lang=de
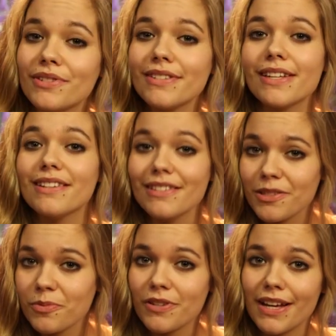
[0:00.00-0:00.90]
Besitzer
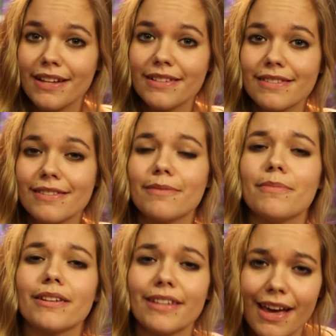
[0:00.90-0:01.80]
dieses Modells
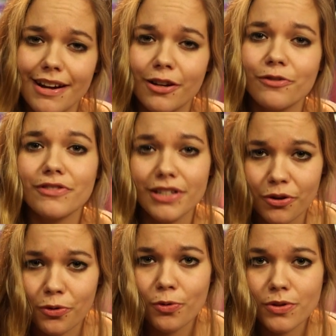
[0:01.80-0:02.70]
macht gerne auf
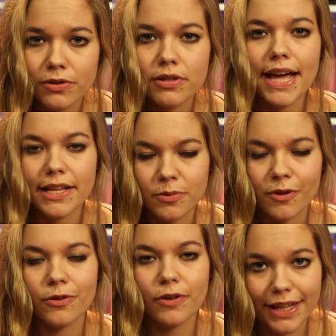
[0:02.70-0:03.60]
dicke Hose und neigt zum
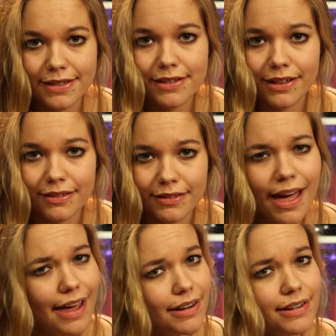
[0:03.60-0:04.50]
Konkurrenzdenken.
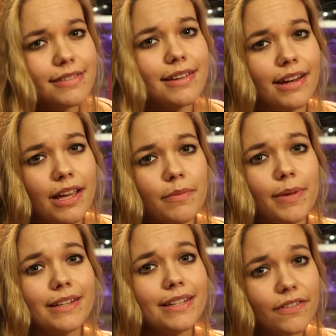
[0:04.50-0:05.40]
Allerdings kann er im
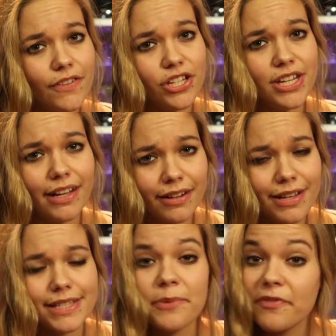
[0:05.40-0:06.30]
Bett nicht verstecken,
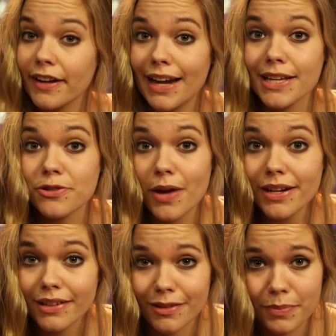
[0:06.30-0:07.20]
dass er im Vergleich zu
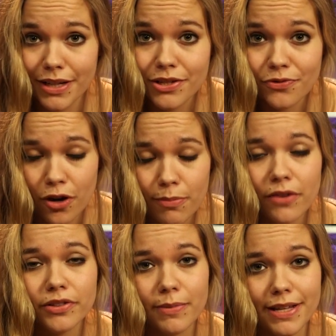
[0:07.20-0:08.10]
anderen Penisformen
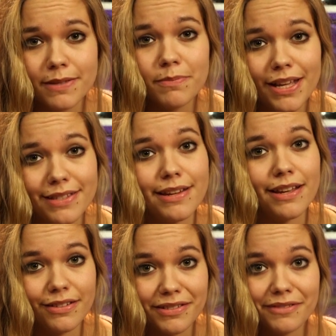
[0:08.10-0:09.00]
auf dem letzten Platz
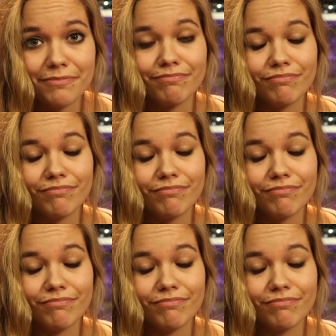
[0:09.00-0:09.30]
landet.